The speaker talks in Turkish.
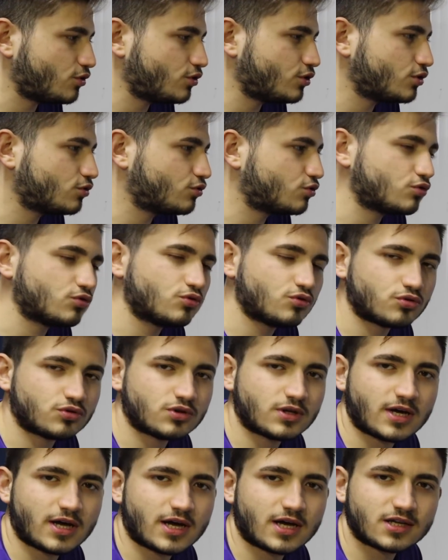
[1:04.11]
Öyle kuru
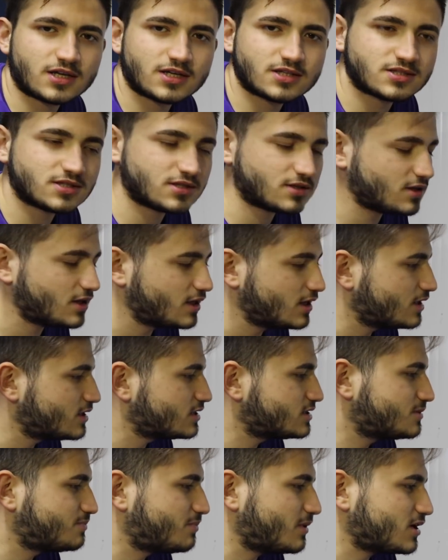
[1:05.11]
kuruna herkesin
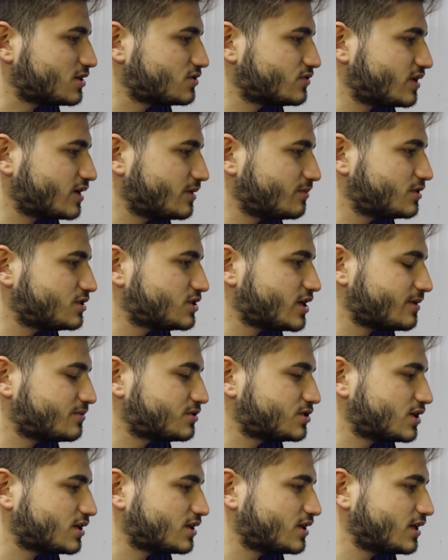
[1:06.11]
sipariş verebileceği bir
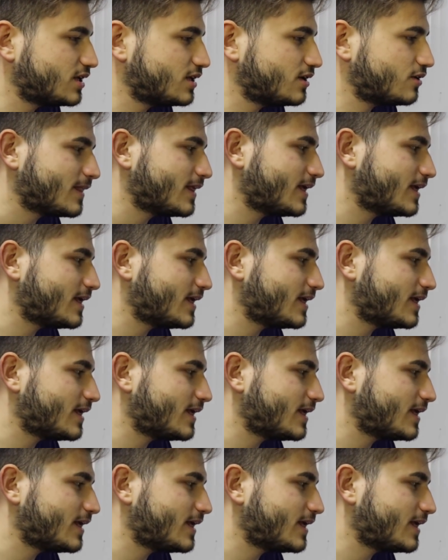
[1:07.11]
şey değil.